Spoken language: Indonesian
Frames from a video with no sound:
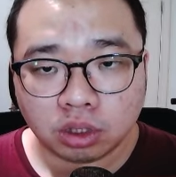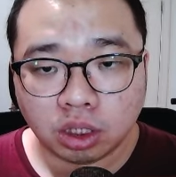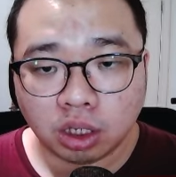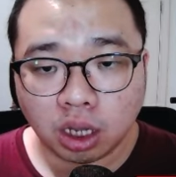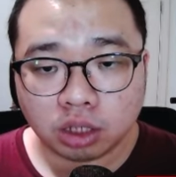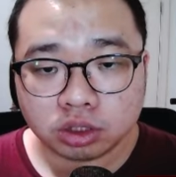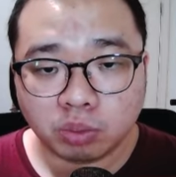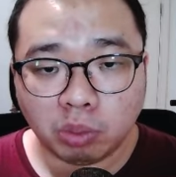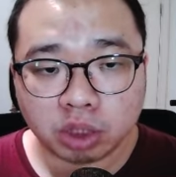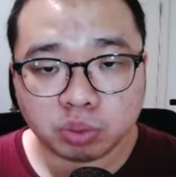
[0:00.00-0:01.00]
Gila,
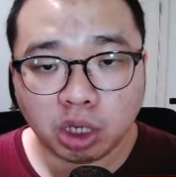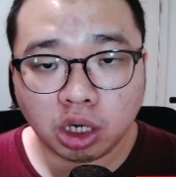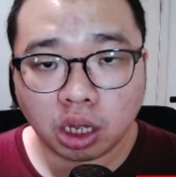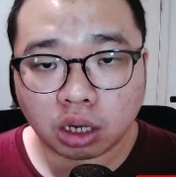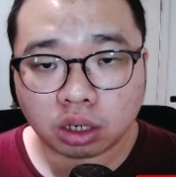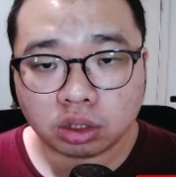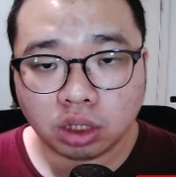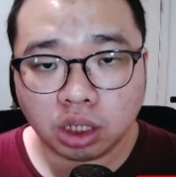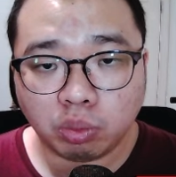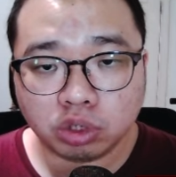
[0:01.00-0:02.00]
19 miliar,
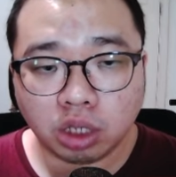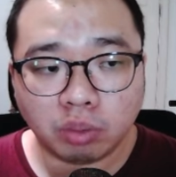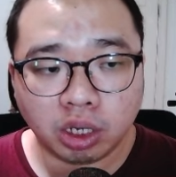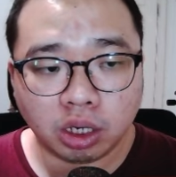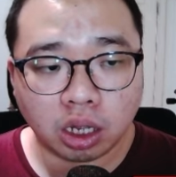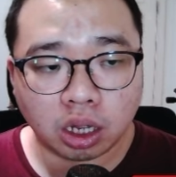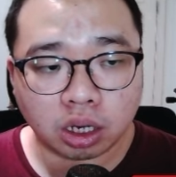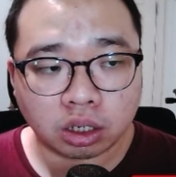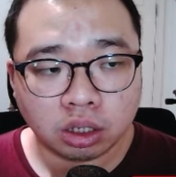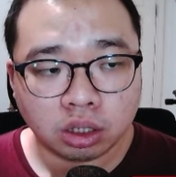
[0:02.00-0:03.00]
33
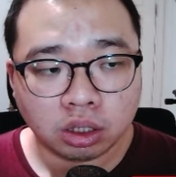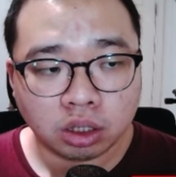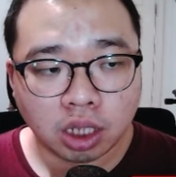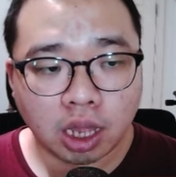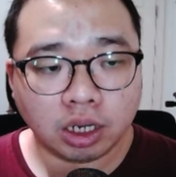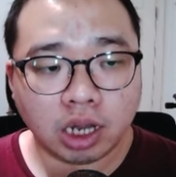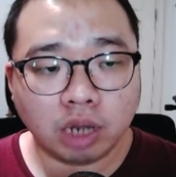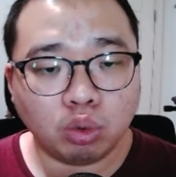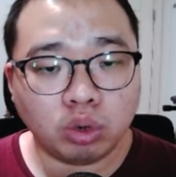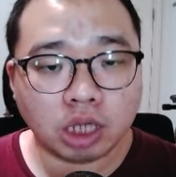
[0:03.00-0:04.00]
miliar. Ya,
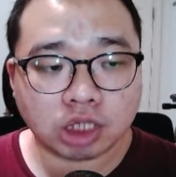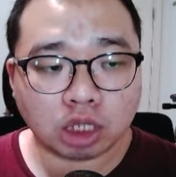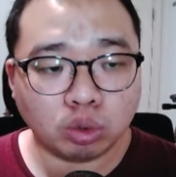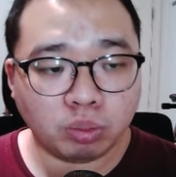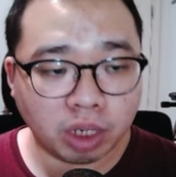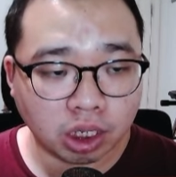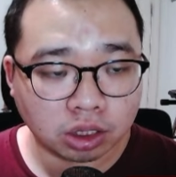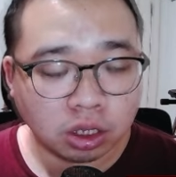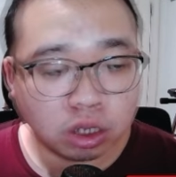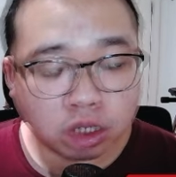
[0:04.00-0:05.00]
dan udah satu
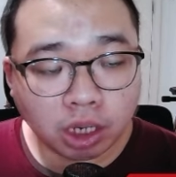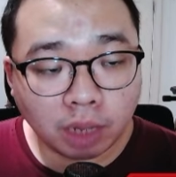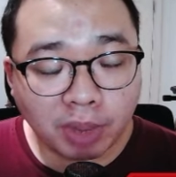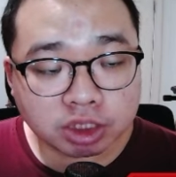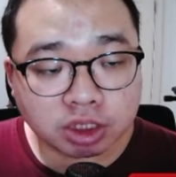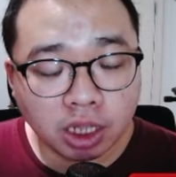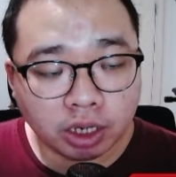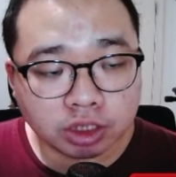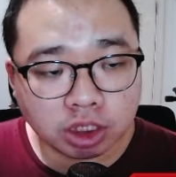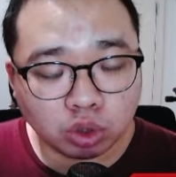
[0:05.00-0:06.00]
menit. Total DPS
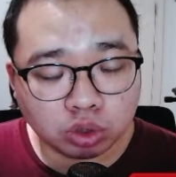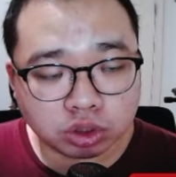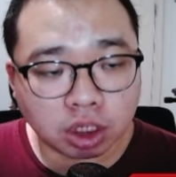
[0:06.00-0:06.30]
dia di situ itu